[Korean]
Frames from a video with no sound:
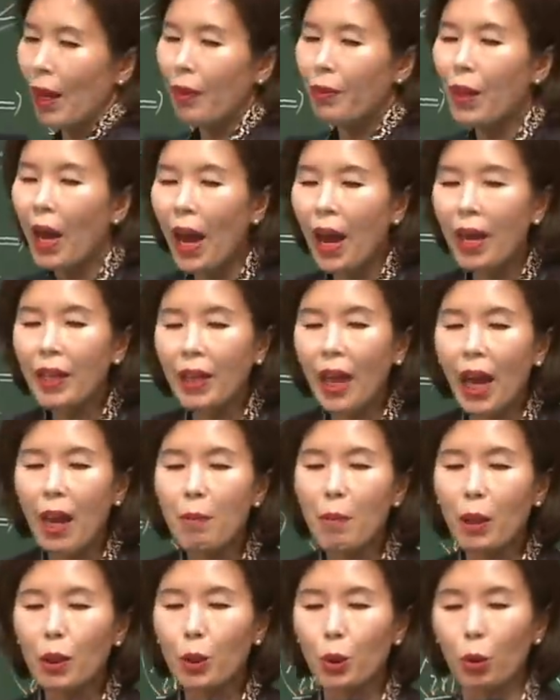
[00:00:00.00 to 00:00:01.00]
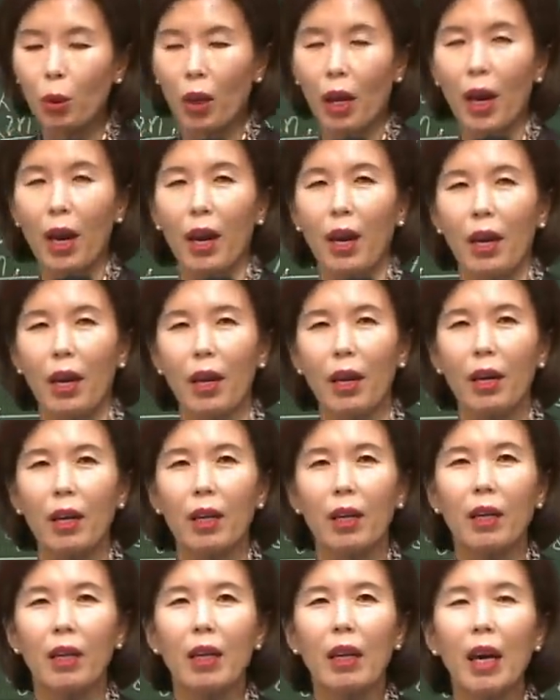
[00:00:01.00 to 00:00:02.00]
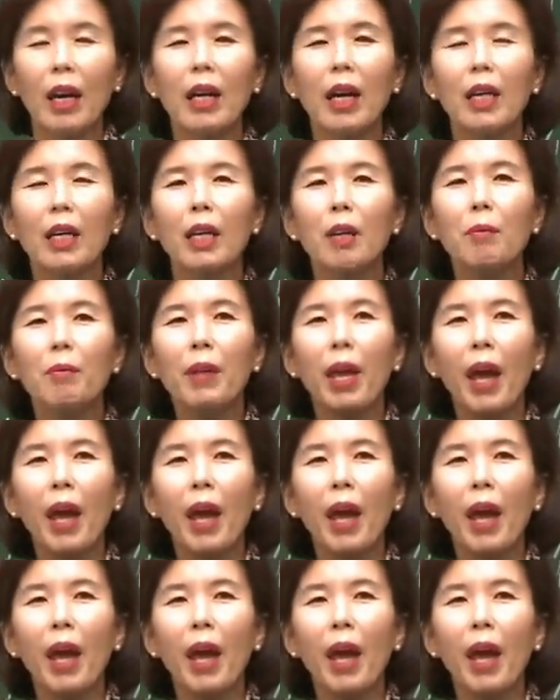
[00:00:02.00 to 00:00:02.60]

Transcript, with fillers: 내 내면 속에, 하나님,